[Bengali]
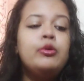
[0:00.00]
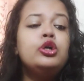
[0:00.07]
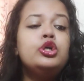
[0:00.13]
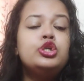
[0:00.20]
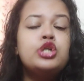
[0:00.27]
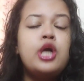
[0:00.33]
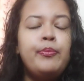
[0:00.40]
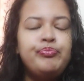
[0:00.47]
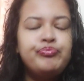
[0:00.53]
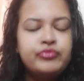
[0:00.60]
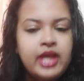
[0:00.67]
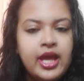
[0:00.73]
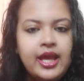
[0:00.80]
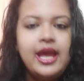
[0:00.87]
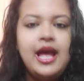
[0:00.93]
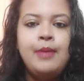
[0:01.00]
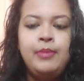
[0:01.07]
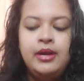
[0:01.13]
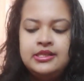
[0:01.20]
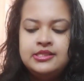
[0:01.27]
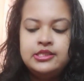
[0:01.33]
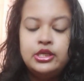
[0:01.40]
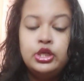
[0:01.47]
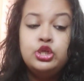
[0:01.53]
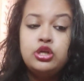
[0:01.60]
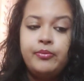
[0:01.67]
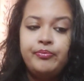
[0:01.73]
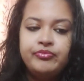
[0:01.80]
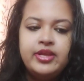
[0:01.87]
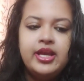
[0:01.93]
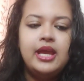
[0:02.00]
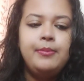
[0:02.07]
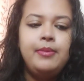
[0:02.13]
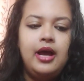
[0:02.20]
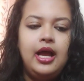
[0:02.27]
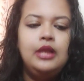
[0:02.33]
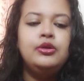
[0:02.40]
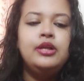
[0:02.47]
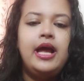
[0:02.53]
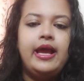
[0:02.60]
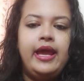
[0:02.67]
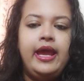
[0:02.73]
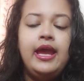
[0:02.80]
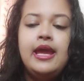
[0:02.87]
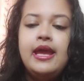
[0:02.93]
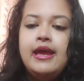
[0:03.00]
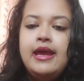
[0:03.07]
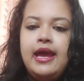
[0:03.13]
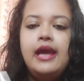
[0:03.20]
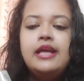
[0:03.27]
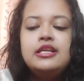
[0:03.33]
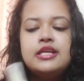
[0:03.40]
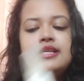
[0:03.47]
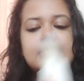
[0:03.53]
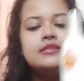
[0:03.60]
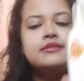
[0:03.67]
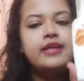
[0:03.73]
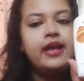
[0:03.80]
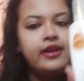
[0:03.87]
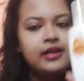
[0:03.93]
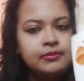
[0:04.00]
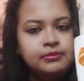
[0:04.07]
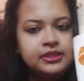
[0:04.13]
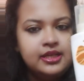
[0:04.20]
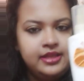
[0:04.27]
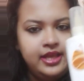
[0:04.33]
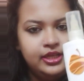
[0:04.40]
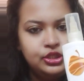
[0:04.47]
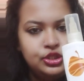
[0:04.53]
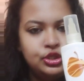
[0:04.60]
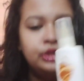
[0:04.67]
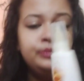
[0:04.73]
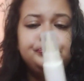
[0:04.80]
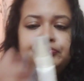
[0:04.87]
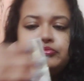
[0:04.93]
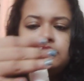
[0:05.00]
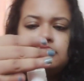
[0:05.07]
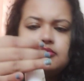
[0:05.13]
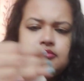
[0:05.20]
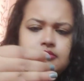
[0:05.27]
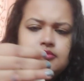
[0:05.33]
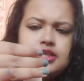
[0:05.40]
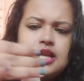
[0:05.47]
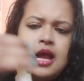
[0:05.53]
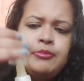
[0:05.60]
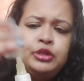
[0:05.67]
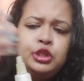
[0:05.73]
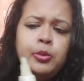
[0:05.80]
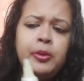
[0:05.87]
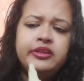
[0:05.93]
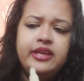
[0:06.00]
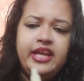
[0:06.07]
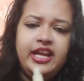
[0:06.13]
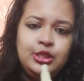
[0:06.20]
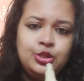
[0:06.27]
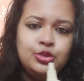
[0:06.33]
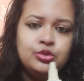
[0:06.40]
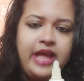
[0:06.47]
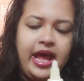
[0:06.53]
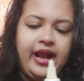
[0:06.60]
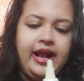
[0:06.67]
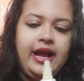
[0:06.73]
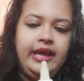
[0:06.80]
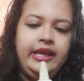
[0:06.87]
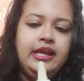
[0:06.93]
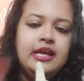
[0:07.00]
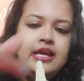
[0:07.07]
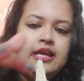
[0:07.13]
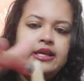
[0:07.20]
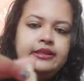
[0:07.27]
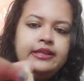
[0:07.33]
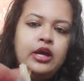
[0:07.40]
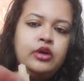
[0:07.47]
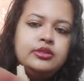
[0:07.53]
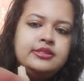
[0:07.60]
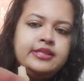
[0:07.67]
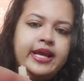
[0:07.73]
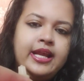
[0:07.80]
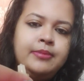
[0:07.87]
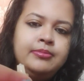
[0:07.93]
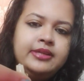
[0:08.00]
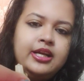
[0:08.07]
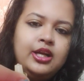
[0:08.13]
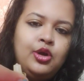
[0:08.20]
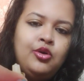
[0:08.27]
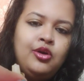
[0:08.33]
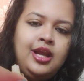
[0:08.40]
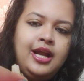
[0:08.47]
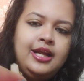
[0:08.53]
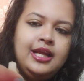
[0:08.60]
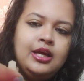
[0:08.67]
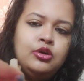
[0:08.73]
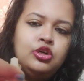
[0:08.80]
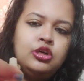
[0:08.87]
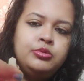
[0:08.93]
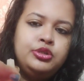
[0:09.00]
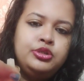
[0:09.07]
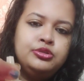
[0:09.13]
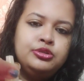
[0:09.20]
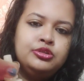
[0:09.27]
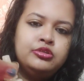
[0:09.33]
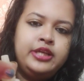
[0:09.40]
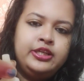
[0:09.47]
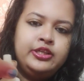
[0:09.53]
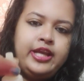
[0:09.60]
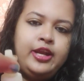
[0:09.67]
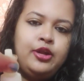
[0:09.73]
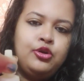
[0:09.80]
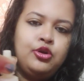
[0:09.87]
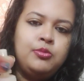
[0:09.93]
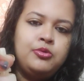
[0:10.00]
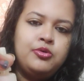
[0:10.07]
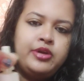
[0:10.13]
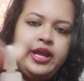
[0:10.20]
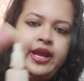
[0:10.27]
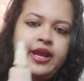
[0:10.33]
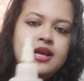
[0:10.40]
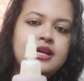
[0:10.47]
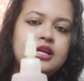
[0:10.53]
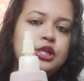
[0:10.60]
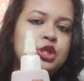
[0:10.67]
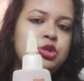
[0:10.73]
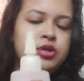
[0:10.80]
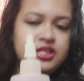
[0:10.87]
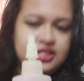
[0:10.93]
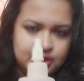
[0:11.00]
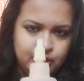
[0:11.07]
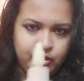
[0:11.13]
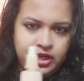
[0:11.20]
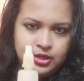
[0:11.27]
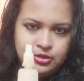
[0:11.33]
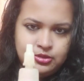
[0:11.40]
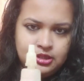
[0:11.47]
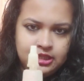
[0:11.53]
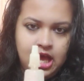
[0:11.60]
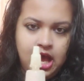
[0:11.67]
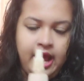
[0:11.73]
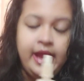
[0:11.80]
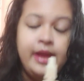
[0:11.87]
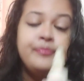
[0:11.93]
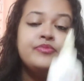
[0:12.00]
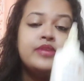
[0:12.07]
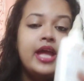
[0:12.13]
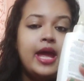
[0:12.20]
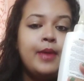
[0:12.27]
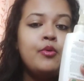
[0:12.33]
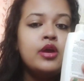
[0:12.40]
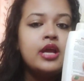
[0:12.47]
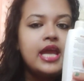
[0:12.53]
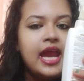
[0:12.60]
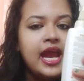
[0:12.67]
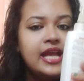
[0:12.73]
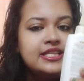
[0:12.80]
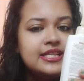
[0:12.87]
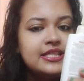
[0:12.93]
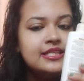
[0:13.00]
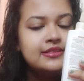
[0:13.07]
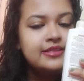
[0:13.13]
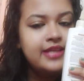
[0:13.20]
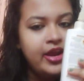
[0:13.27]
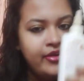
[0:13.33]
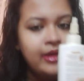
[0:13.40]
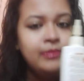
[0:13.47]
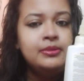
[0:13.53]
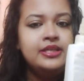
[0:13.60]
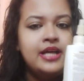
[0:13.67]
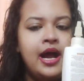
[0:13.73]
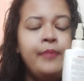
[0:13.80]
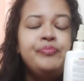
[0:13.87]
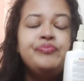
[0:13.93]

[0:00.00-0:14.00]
এবং সব থেকে আমার যেটা সব থেকে ভালো লাগে এই যে সেরামটা দেখছো আমি তোমাদের একটু দেখাই দেখো সেরামটার খোলাটাও খুব সুন্দর একটু এরকম করে টুইস্ট করে খুলতে হয় এবং এই যে সেরামটা